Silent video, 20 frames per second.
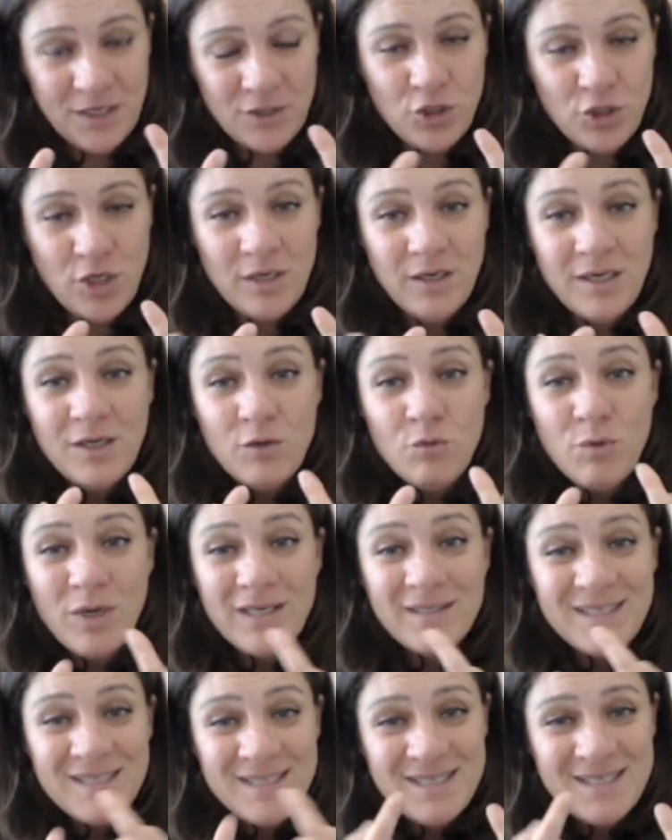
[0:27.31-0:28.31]
cioè il
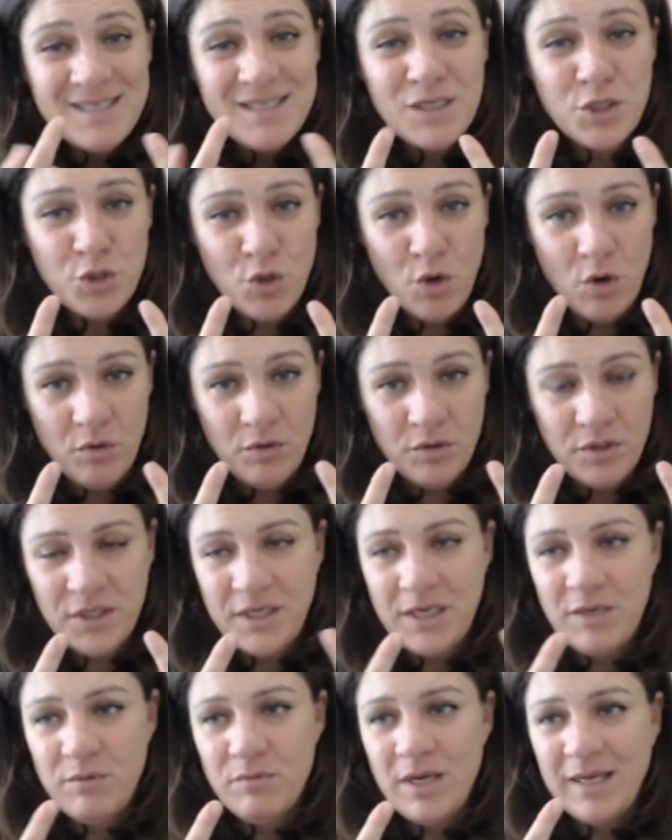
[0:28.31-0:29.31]
guardarsi negli
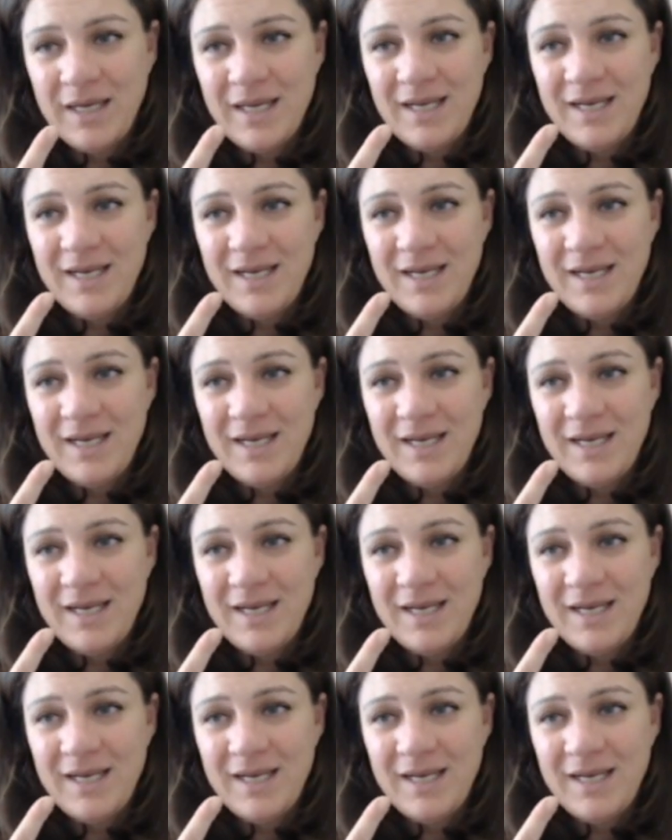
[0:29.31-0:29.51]
occhi, che, è, una,